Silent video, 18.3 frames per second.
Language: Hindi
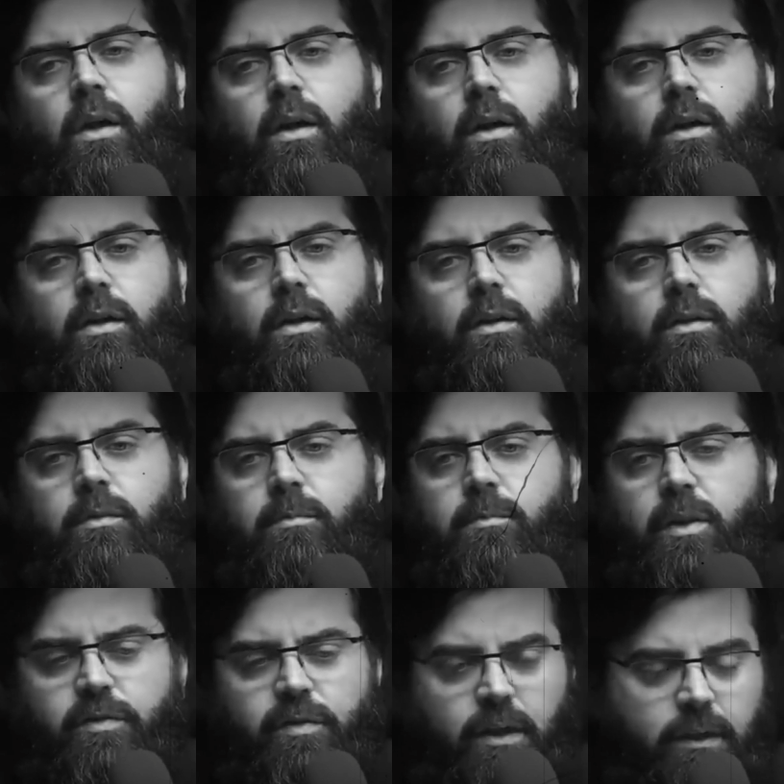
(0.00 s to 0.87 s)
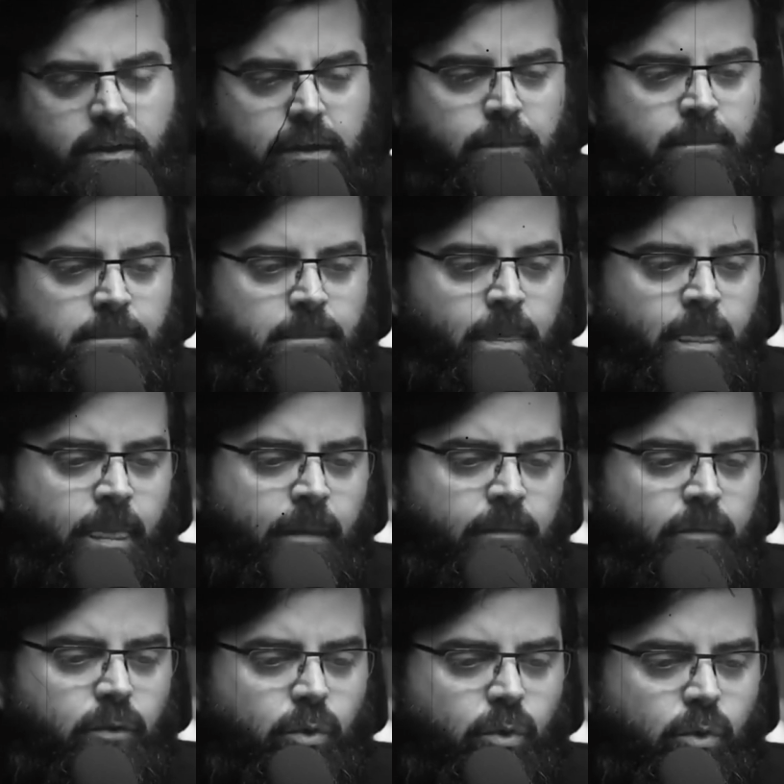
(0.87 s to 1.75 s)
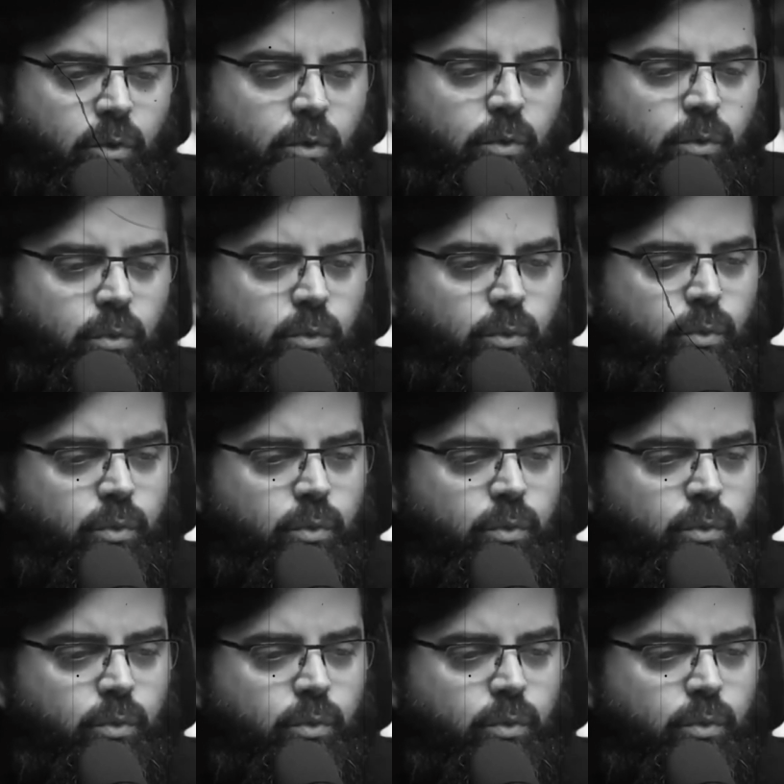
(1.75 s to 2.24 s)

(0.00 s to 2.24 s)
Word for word: दफना दिया तो